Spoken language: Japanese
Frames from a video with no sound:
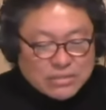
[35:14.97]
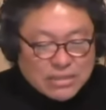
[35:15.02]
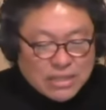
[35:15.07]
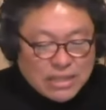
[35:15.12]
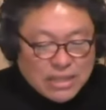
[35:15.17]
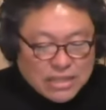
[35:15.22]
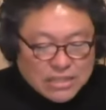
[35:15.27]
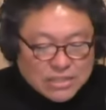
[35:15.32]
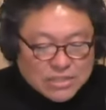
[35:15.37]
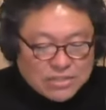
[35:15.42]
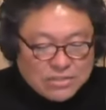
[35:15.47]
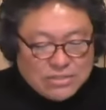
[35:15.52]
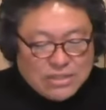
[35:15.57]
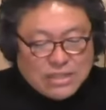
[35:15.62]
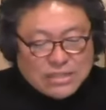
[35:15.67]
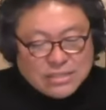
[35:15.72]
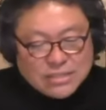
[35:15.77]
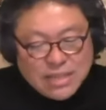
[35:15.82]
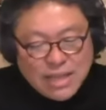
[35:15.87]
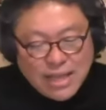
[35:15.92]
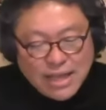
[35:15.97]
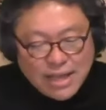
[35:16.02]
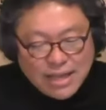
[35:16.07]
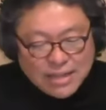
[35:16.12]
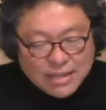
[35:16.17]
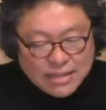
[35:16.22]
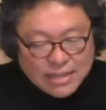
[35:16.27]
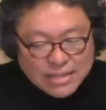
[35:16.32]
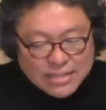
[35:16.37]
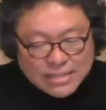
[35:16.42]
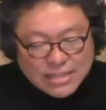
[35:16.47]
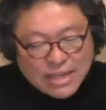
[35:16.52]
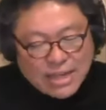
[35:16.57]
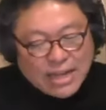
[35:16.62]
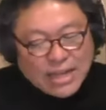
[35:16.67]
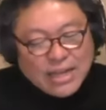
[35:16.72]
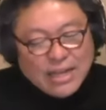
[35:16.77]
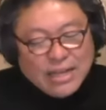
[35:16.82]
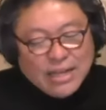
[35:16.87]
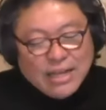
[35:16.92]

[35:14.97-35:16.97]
る79年前半でした。